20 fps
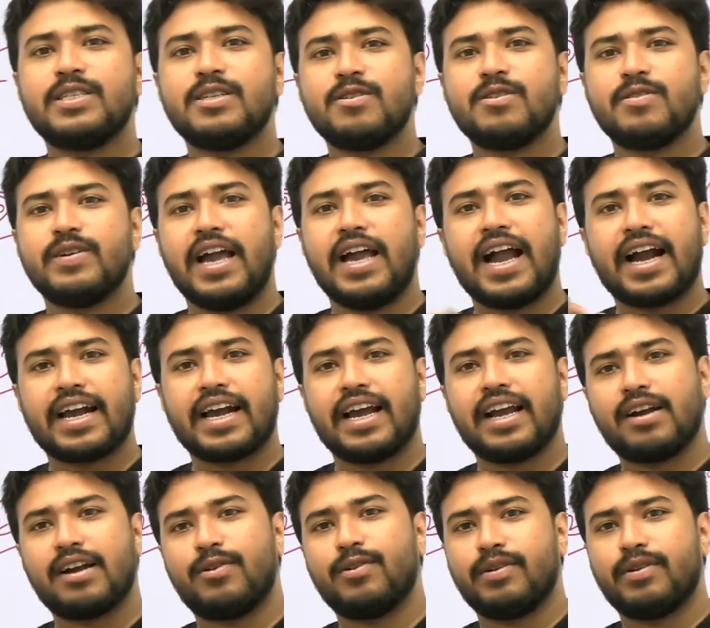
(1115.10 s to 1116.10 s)
ছিল এক
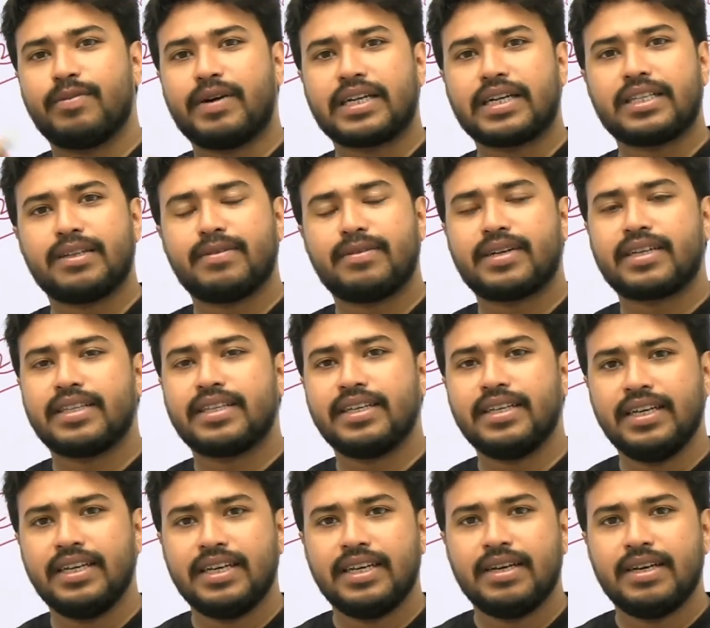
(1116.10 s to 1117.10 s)
এক করে বাড়তে বাড়তে
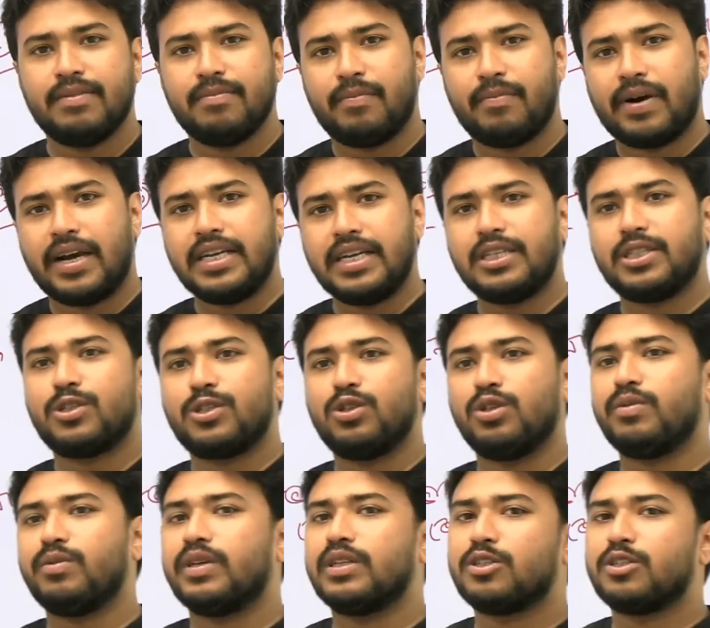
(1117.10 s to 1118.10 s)
বাইশ
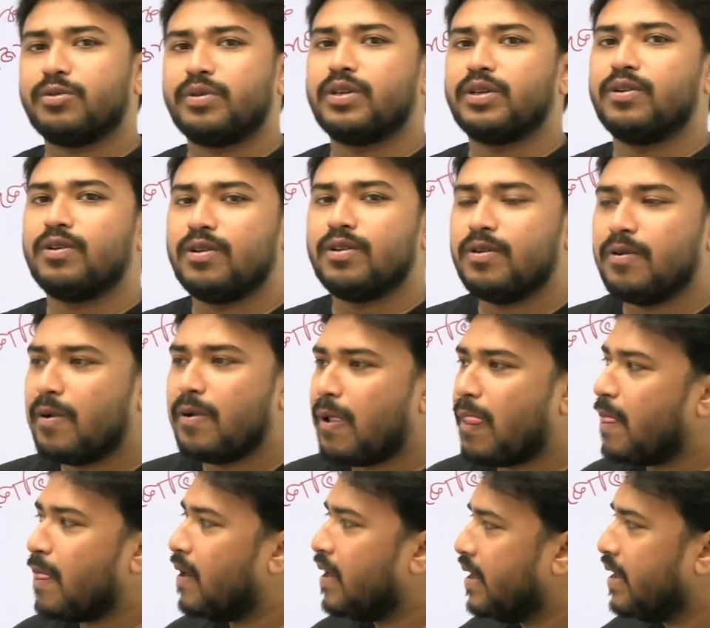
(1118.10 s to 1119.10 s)
সমান সমান হলো
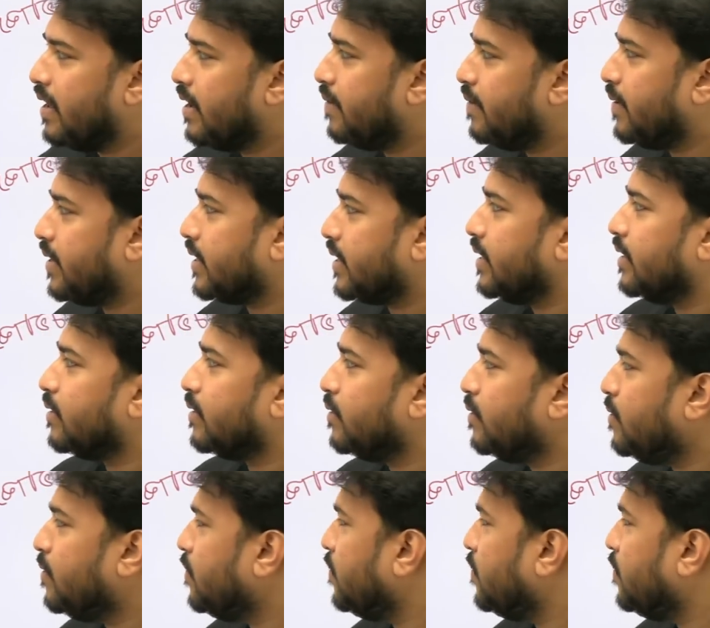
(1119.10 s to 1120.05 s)
এবার কিন্তু